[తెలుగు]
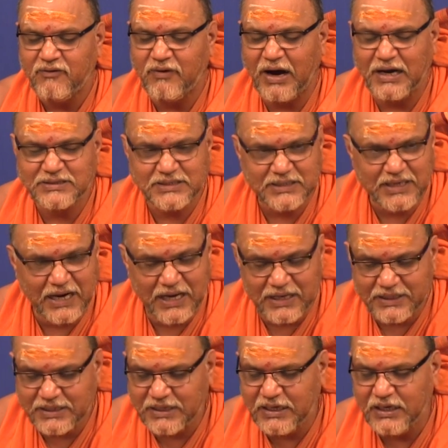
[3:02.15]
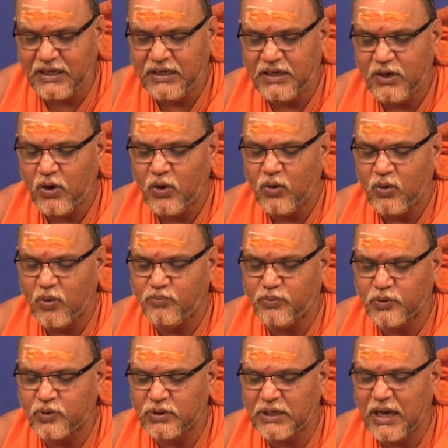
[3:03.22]
వాచకాలకి
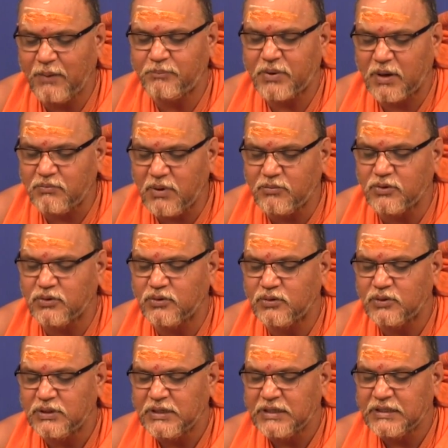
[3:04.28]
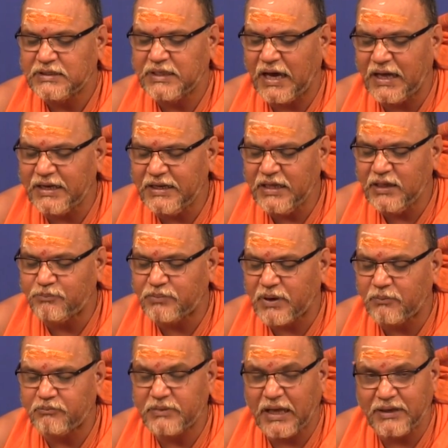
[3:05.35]
ఒప్పుకున్న బ్రహ్మము దానిని
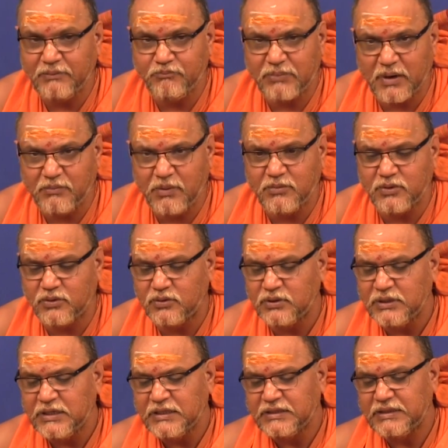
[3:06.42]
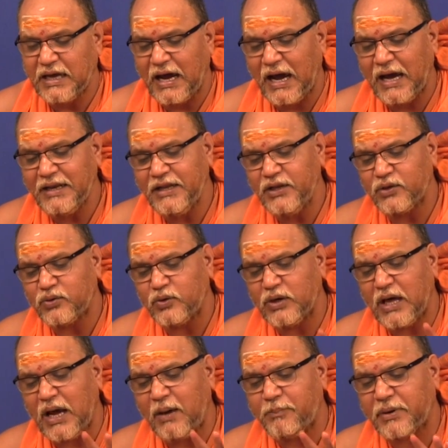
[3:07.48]
దాని బ్రహ్మము దానిని
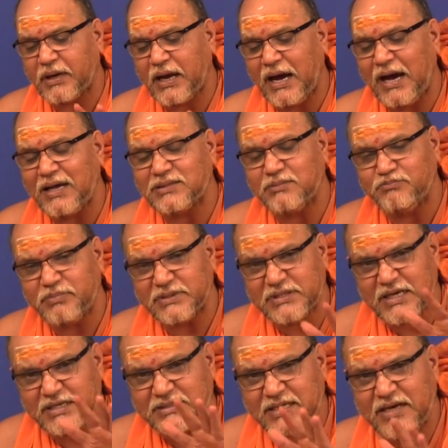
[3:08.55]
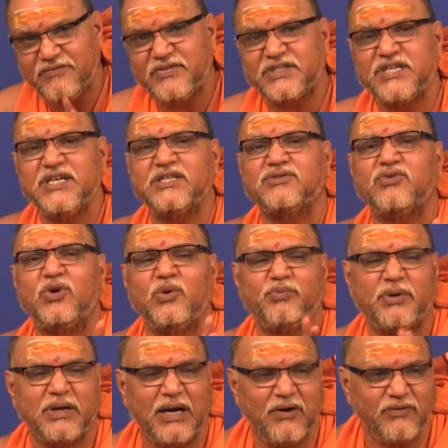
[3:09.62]
కూడా ప్రకాశింపచేసే
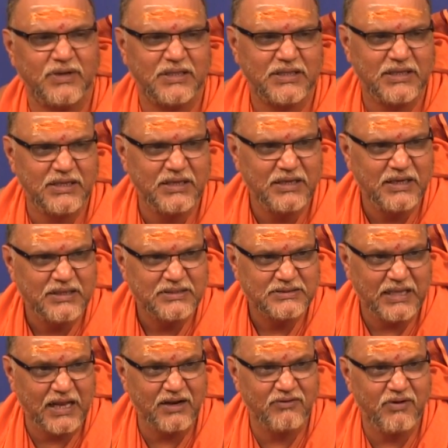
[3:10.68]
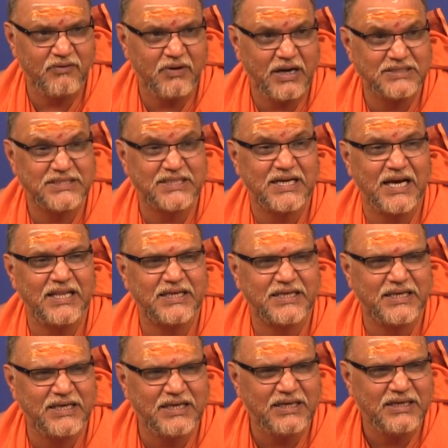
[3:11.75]
విషయస్వరూపంగా ఉన్నది
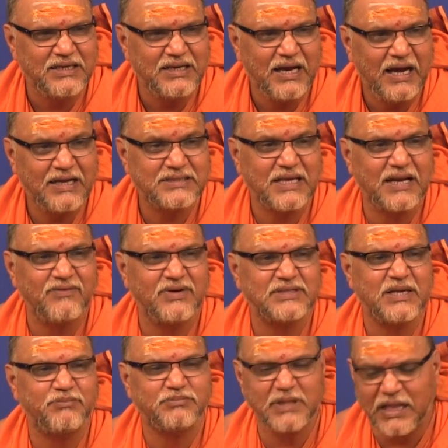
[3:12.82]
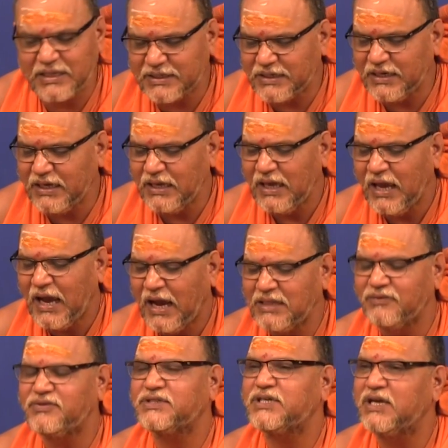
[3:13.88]
సర్వవాచకాలకి అంటే సర్వ శబ్దాలకి
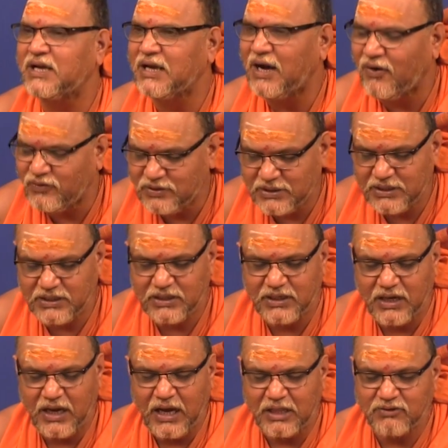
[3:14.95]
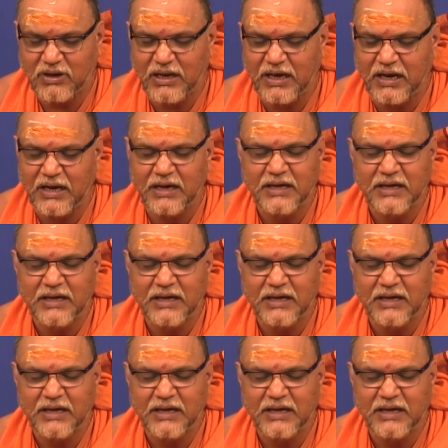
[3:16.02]
అది విషయంగా ఉంది అందువల్ల